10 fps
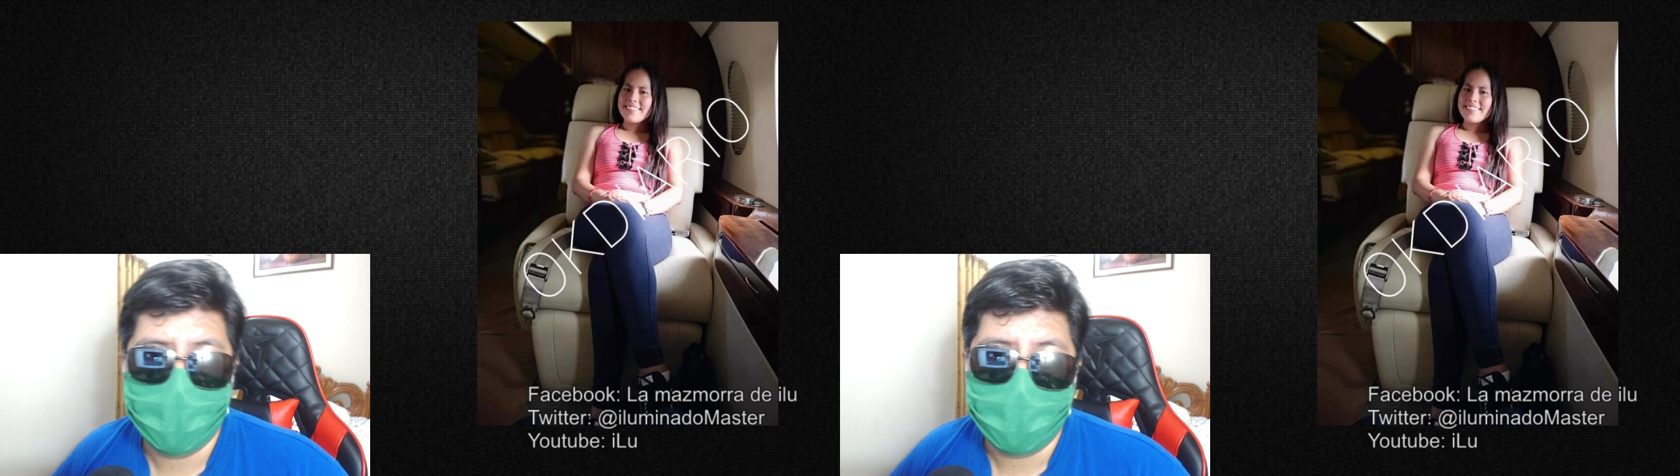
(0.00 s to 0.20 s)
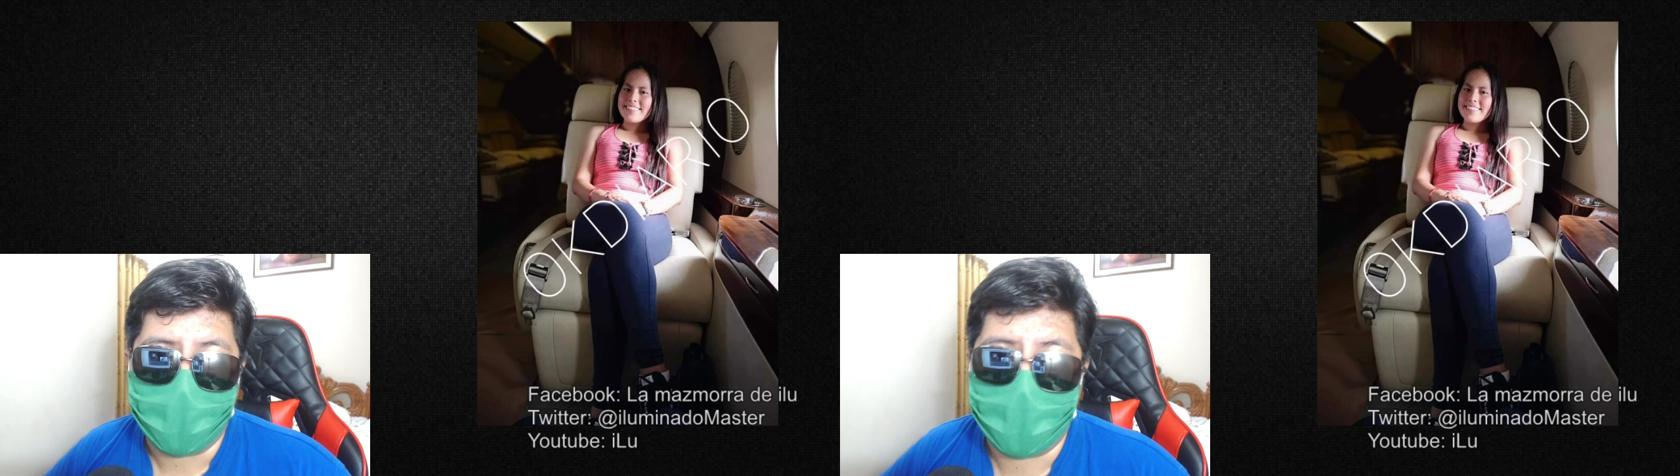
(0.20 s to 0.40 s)

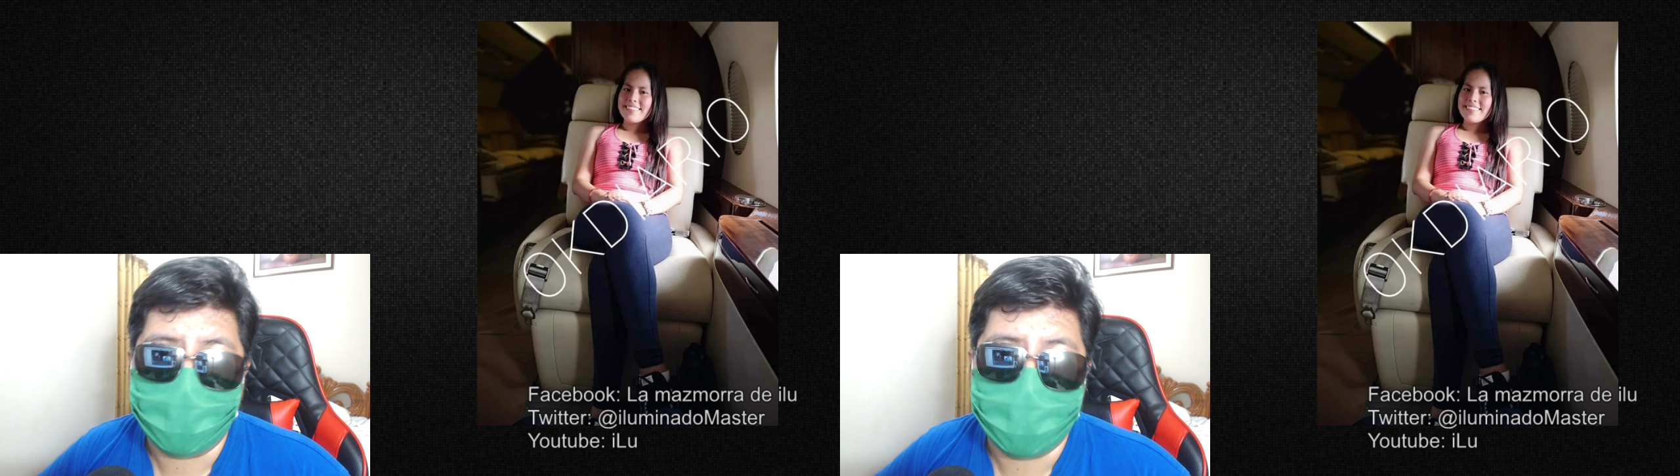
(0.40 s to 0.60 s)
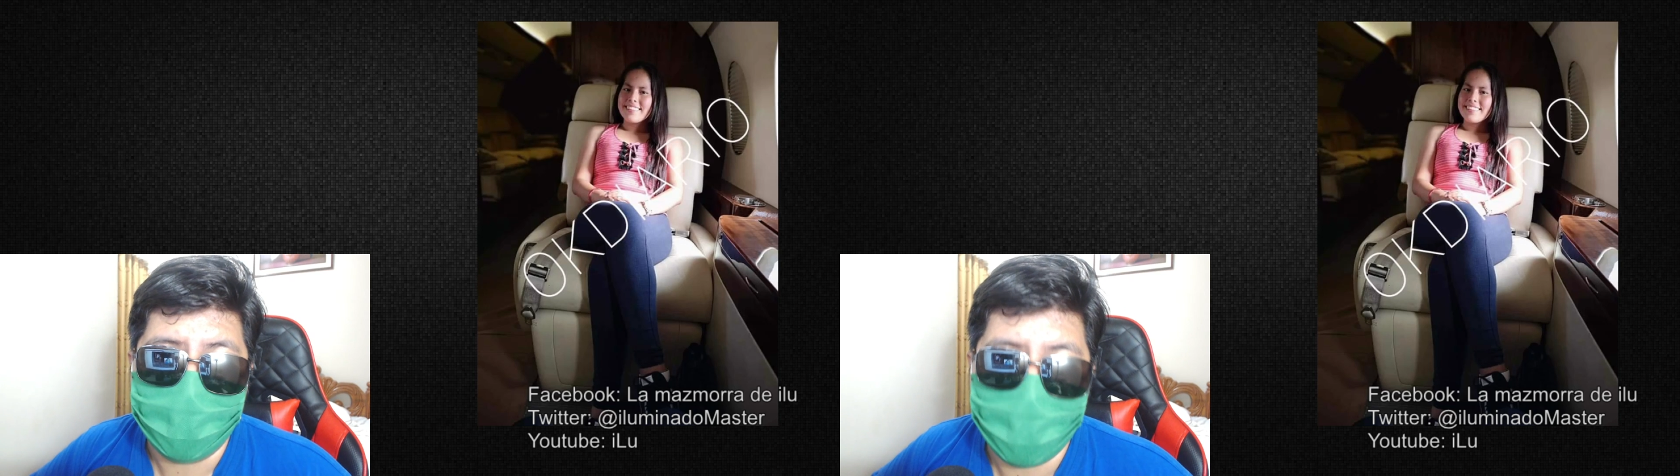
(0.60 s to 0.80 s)
ha
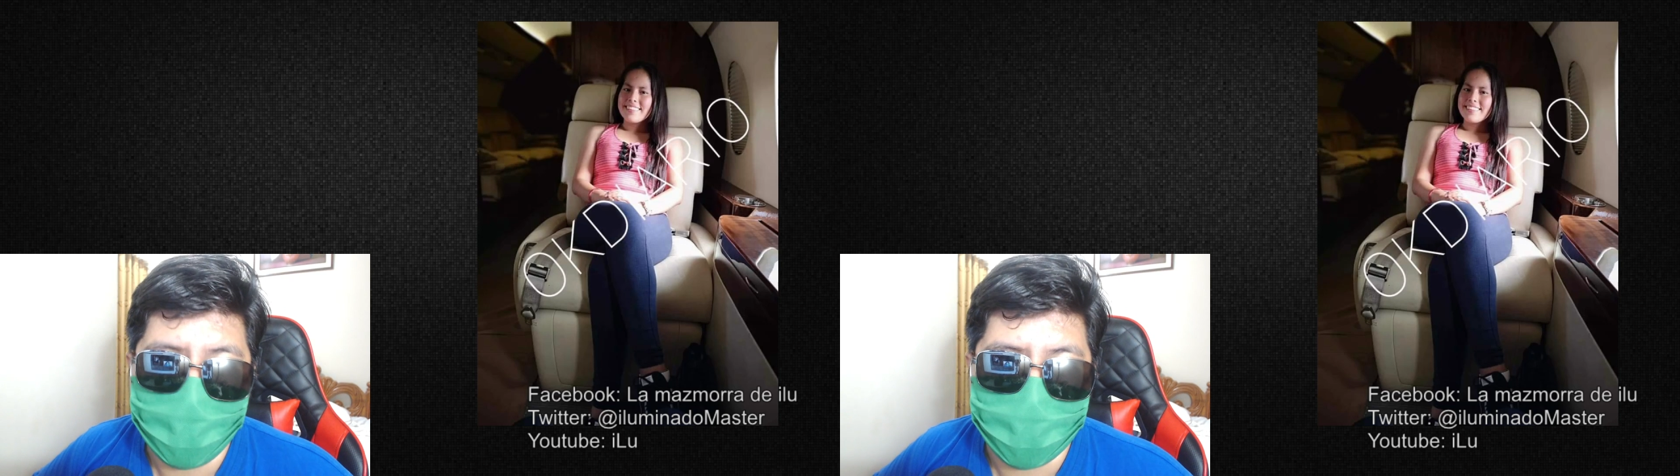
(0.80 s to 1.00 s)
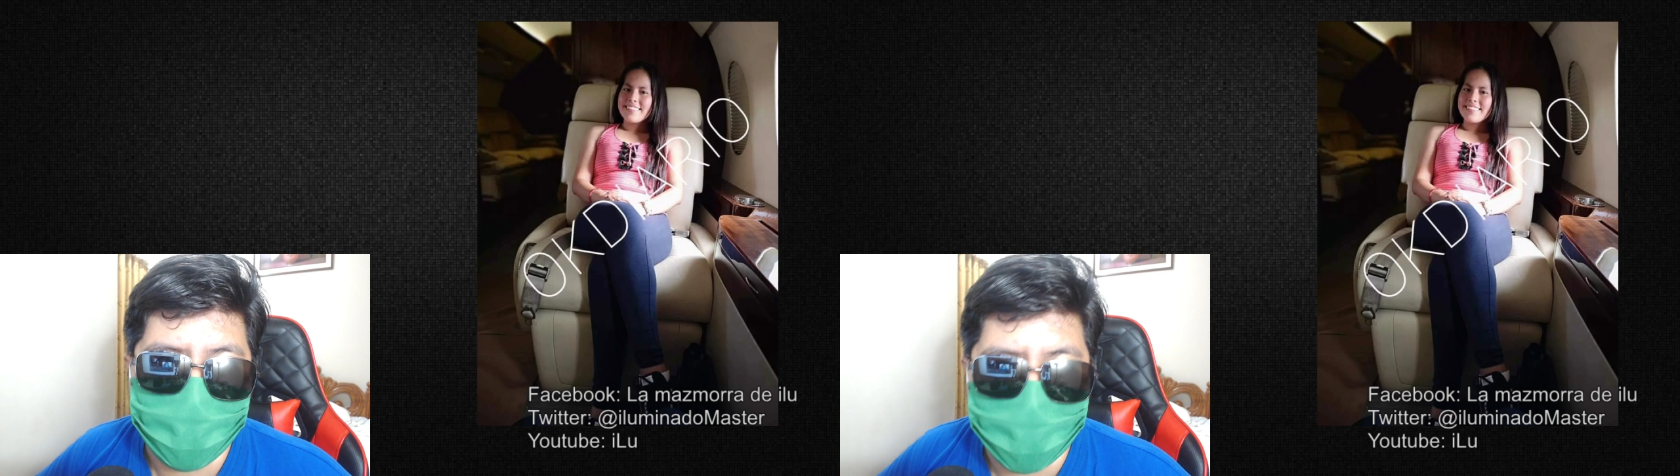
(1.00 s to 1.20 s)
tenido
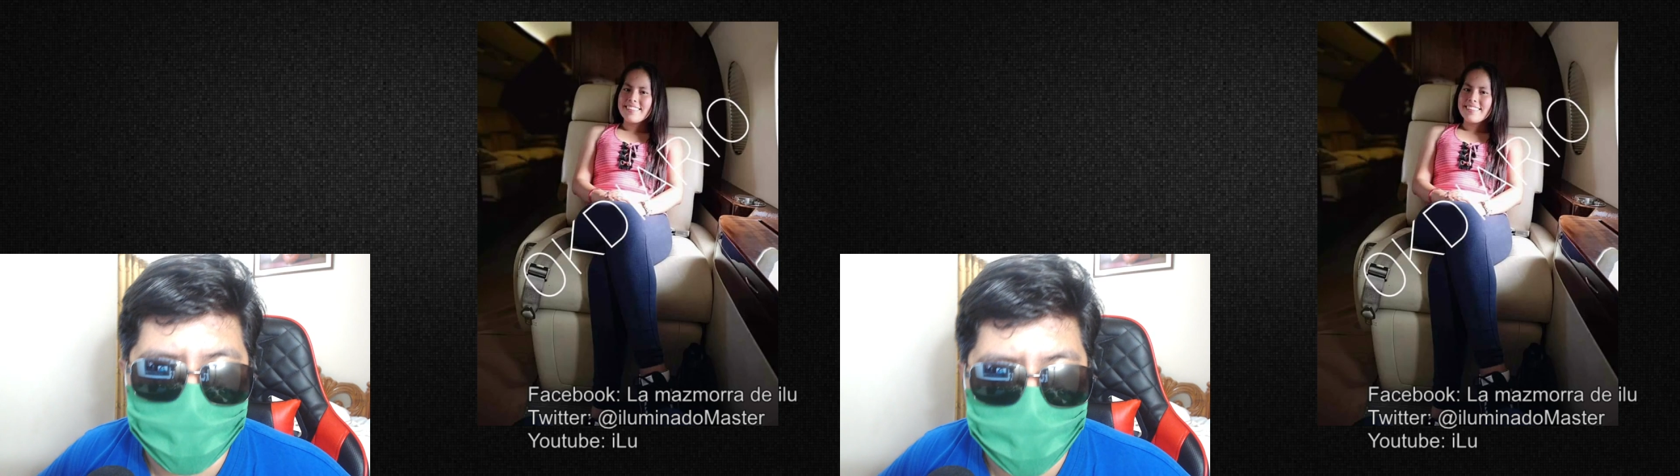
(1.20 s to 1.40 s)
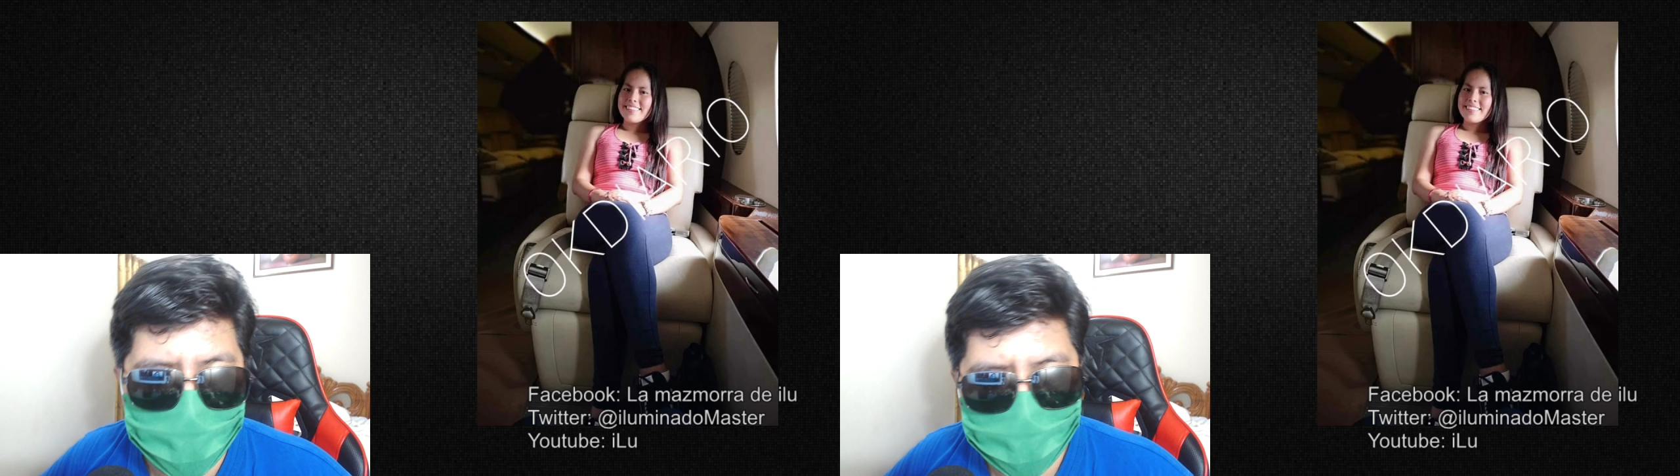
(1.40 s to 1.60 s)

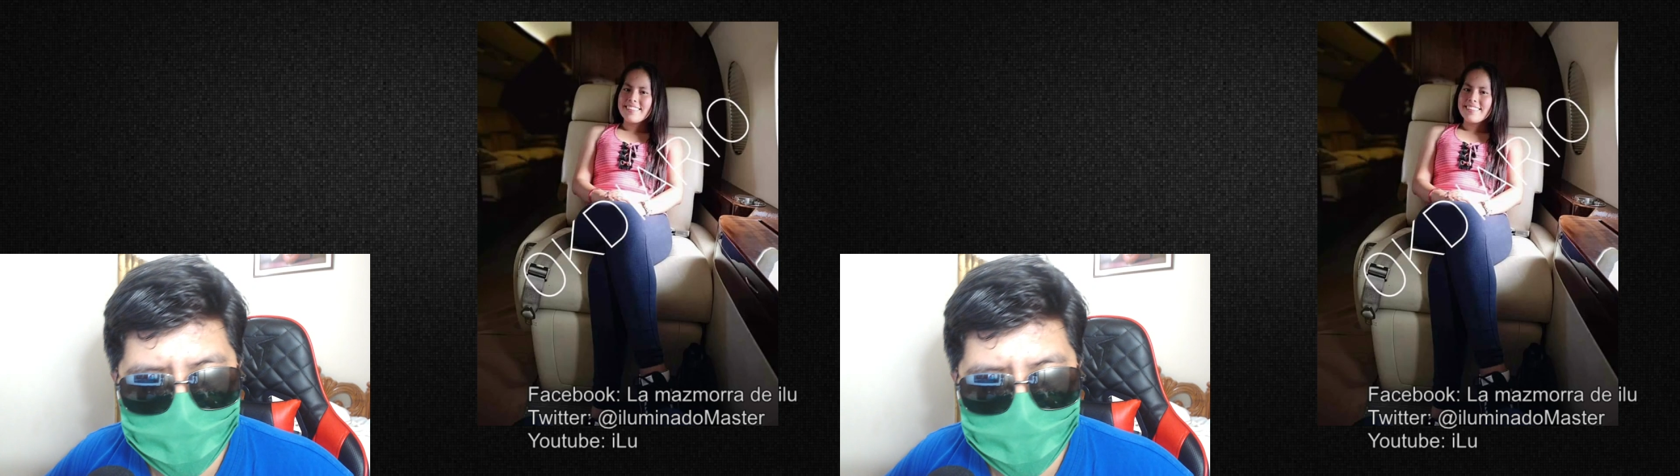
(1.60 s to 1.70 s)
sus...